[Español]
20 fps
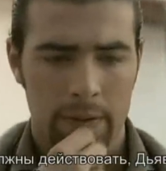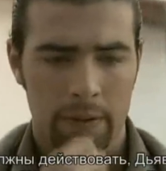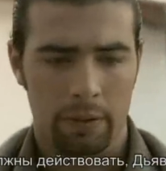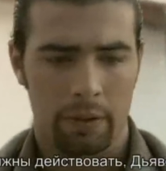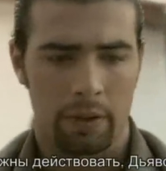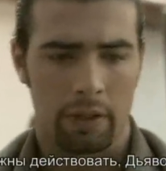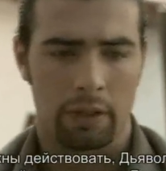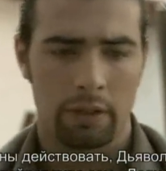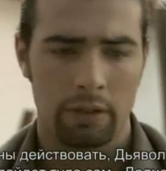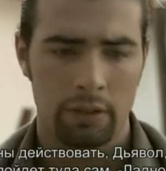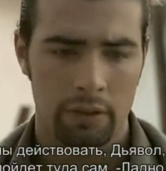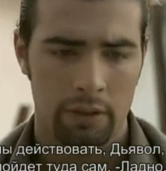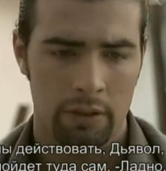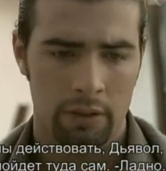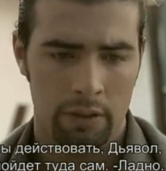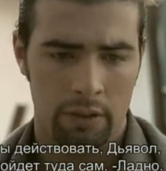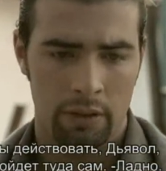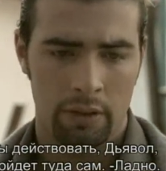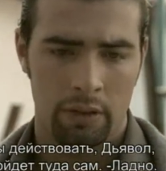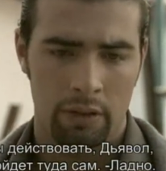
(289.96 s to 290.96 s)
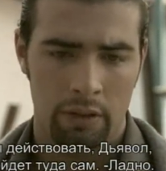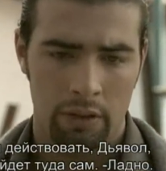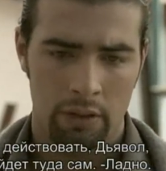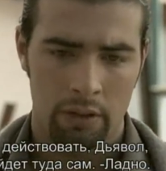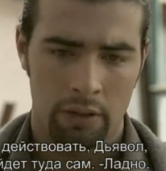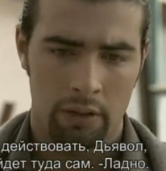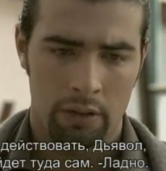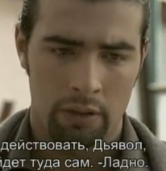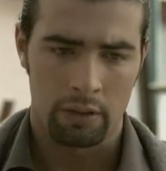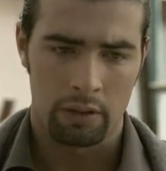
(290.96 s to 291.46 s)

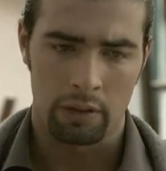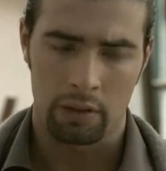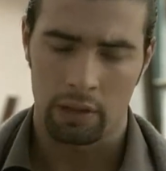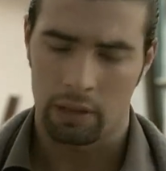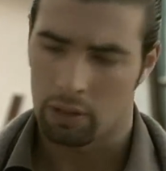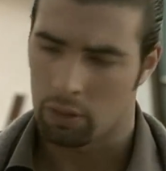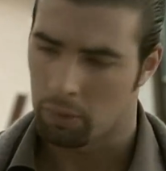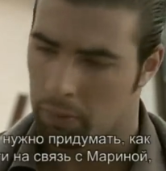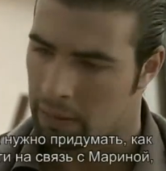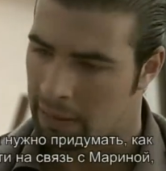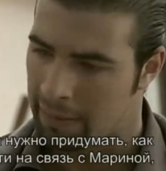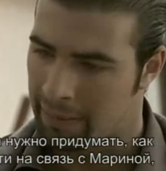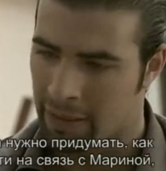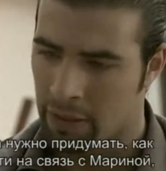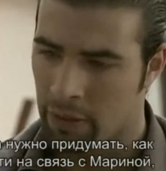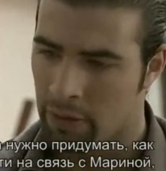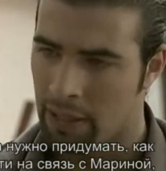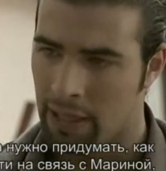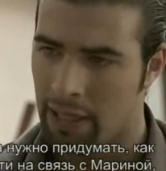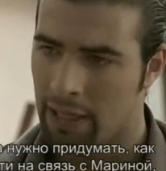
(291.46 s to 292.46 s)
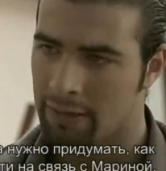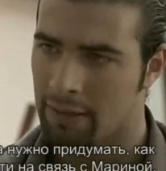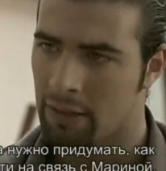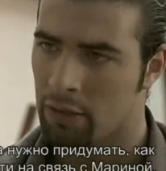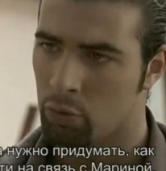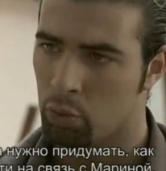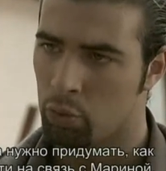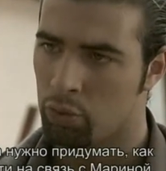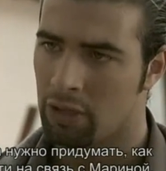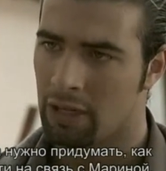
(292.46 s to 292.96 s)
Ok. Ok, lo primero que hay que
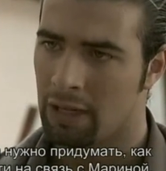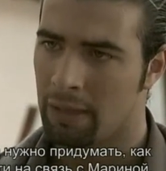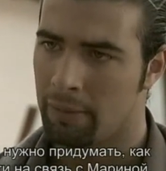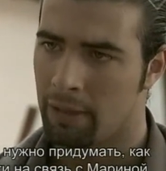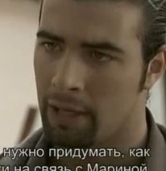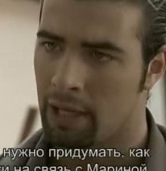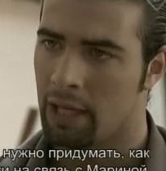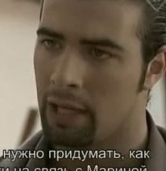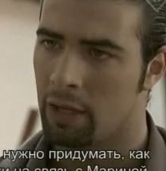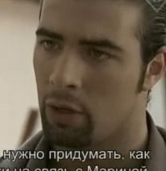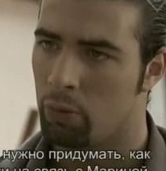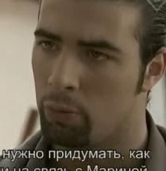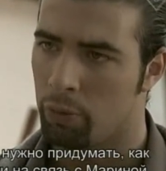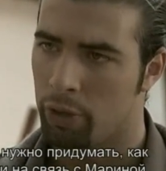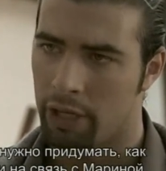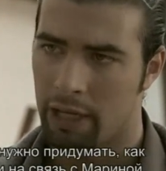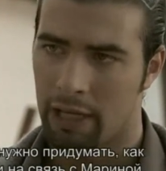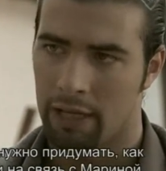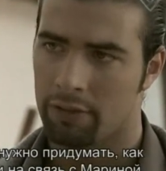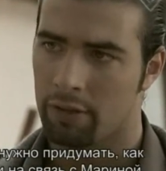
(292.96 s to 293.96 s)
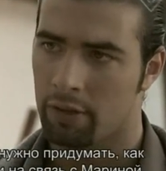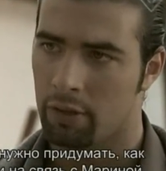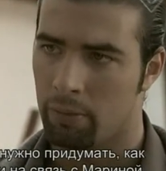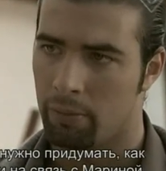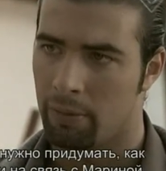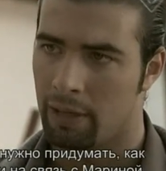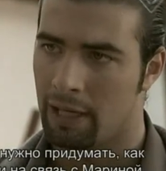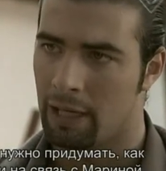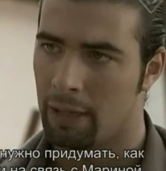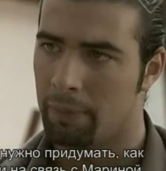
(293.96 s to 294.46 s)
hacer es buscar la manera de comunicarse
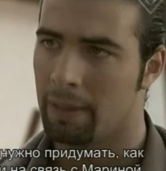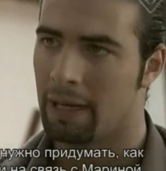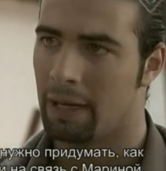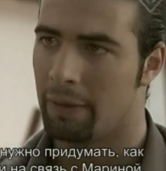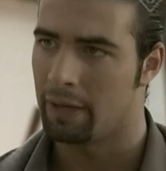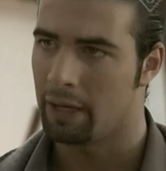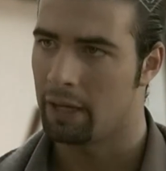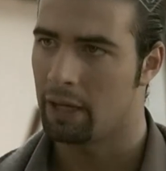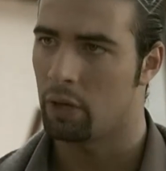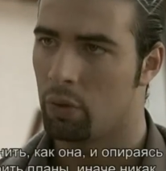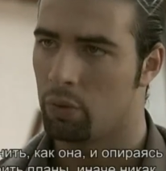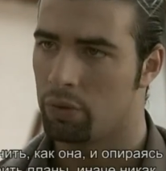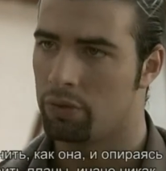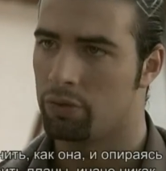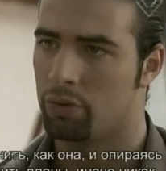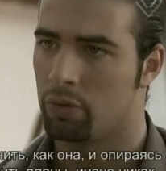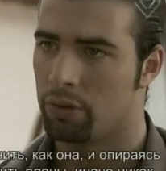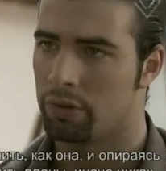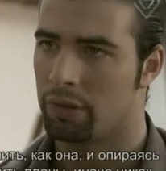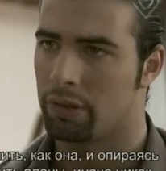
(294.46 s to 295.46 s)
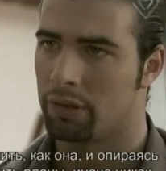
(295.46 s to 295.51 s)
con Marina para ver en qué condiciones